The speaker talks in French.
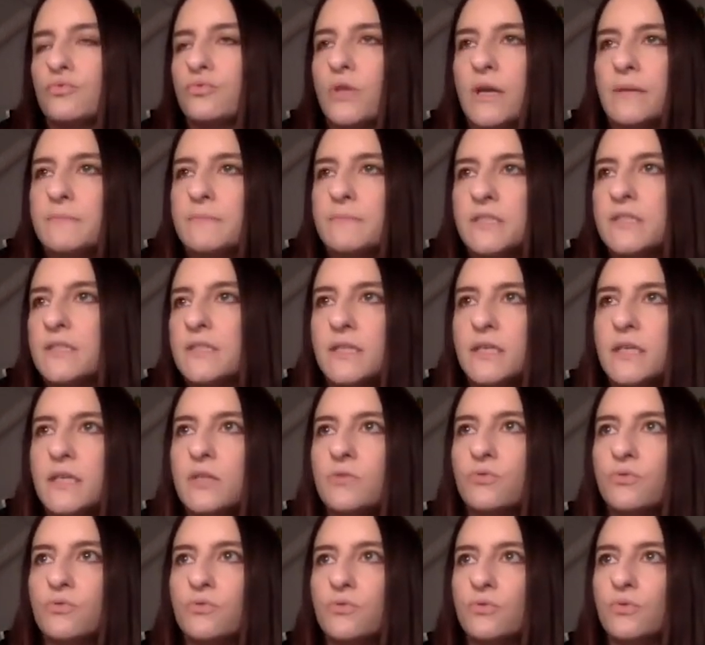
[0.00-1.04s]
d'amitié,
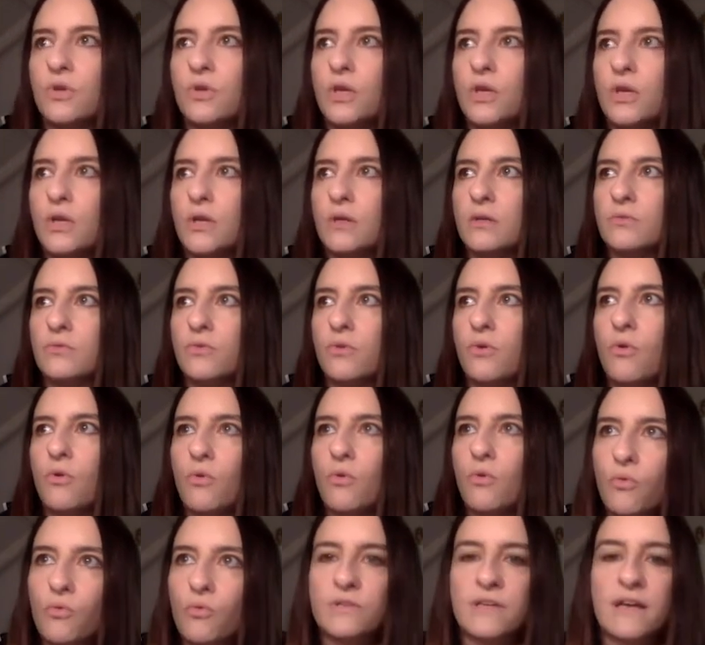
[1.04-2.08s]
de, de, de,
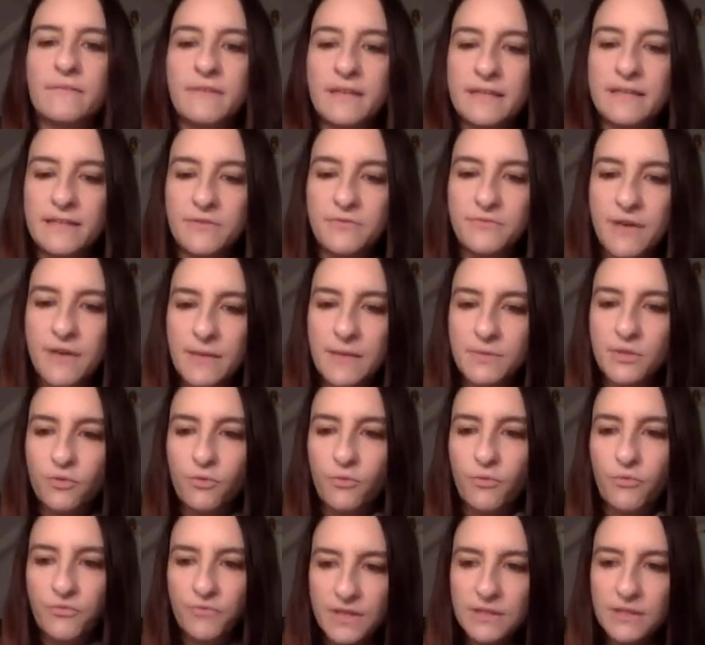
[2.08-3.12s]
rencontres avec des femmes qui
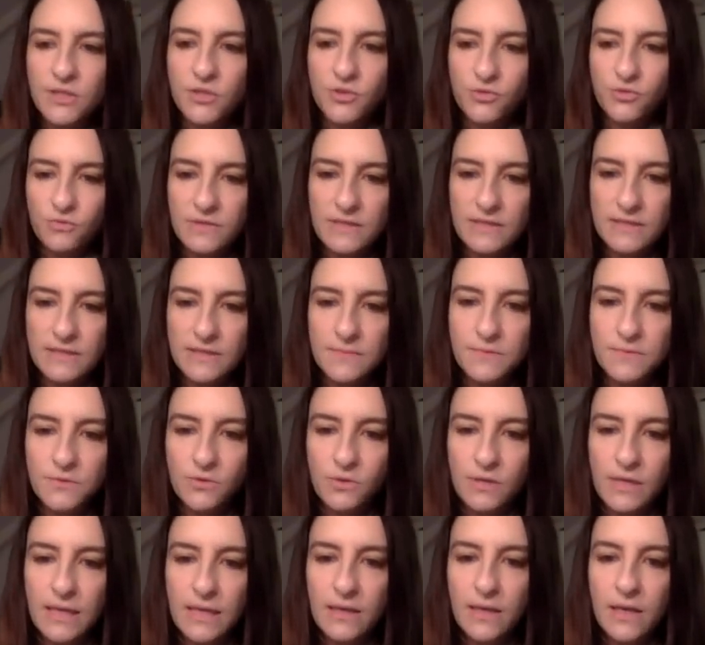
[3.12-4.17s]
ont fait des choses
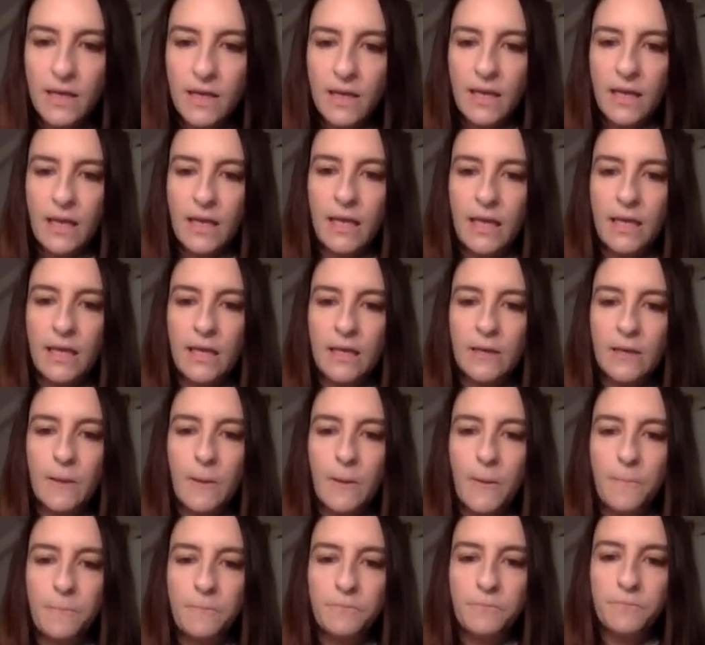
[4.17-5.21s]
exceptionnelles. Et
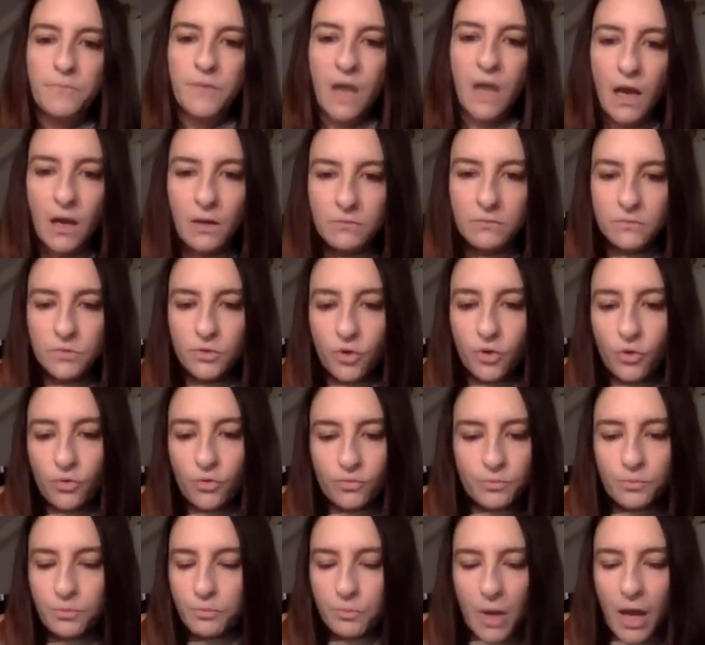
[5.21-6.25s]
euh,
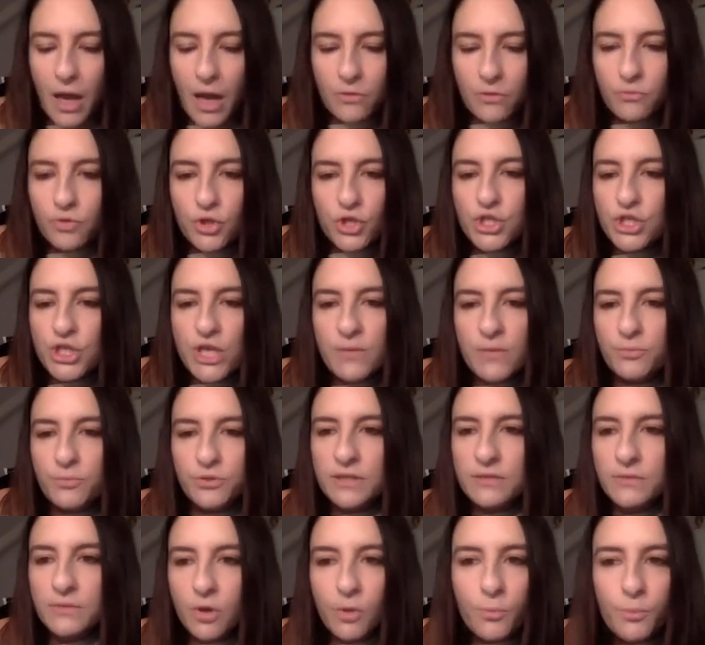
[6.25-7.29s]
dans, à une échelle
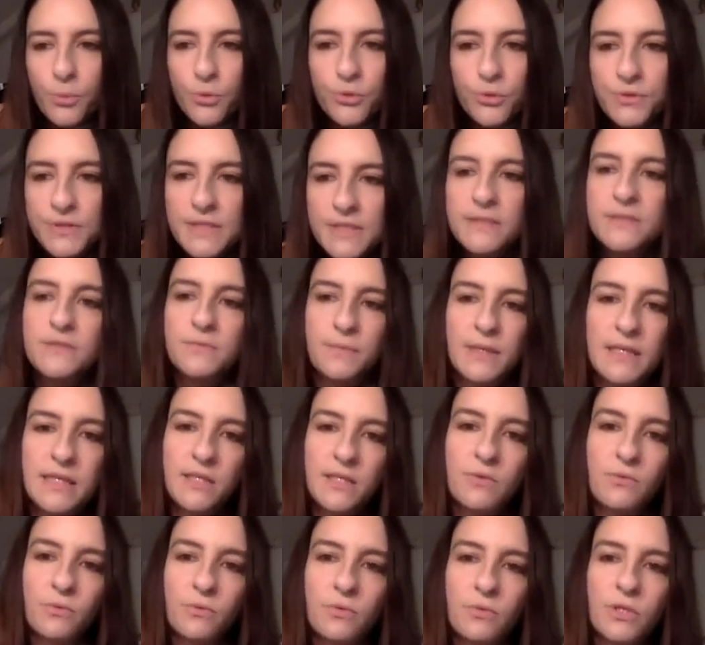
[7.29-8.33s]
peut-être petite, mais
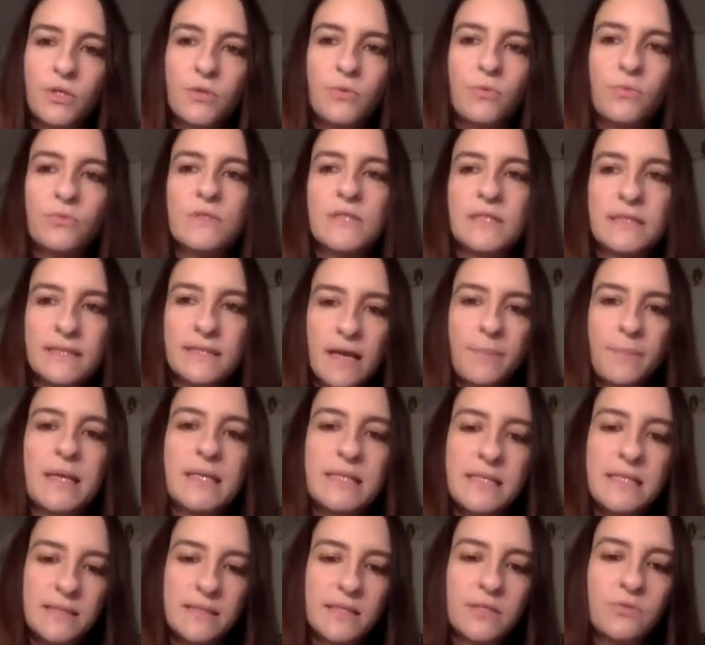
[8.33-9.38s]
qui ont, qui ont cette mm.
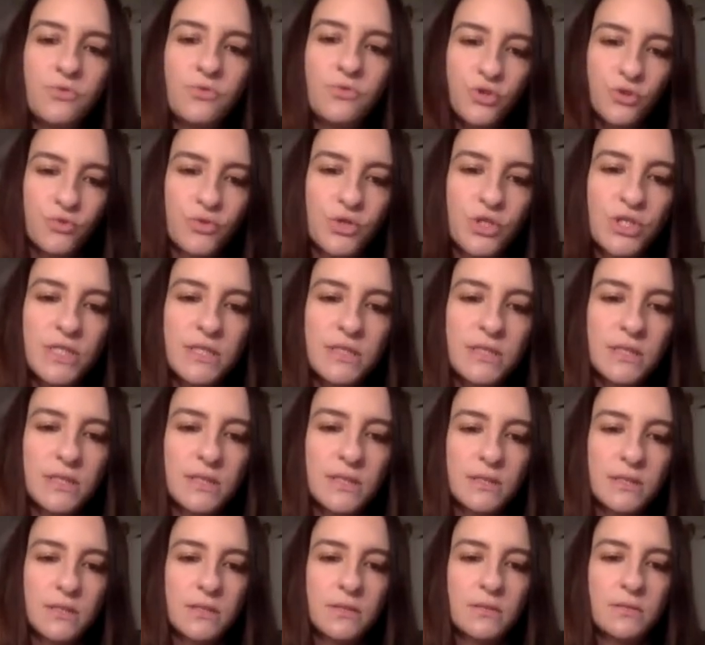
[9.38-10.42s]
capacité de changer
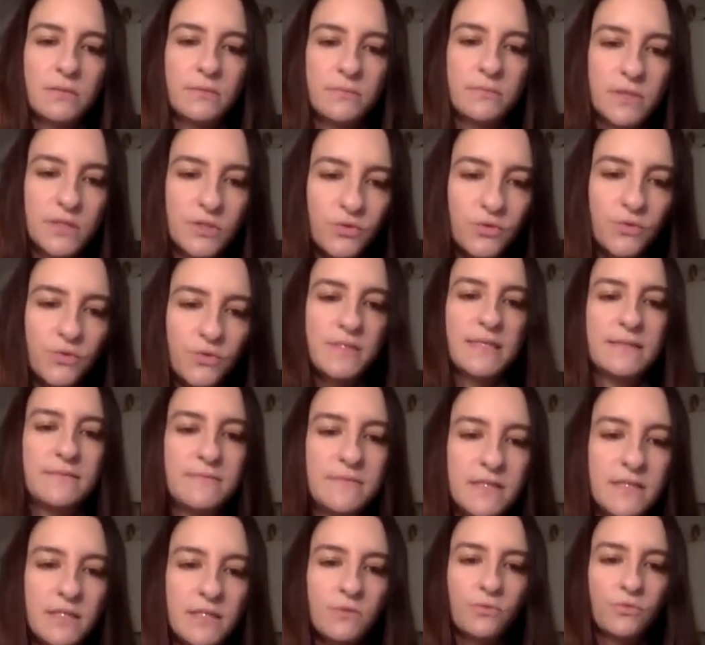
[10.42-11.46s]
des,
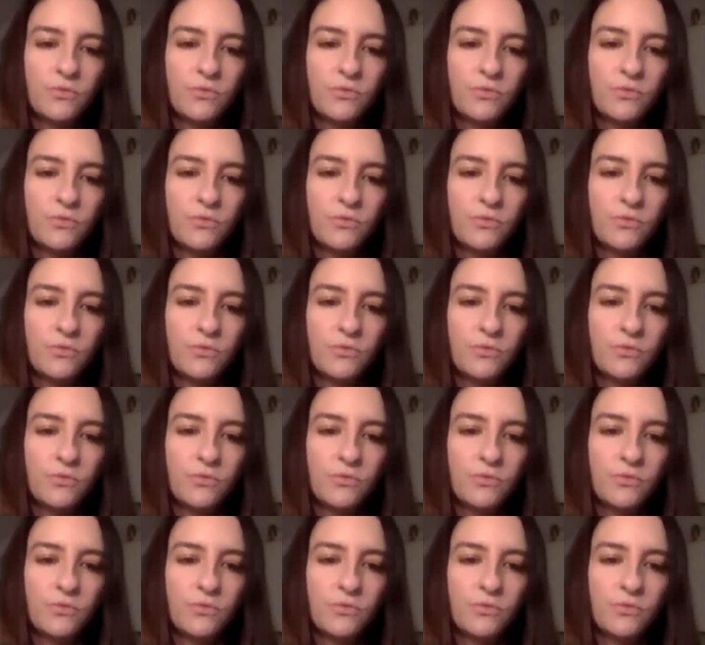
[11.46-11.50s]
sociétés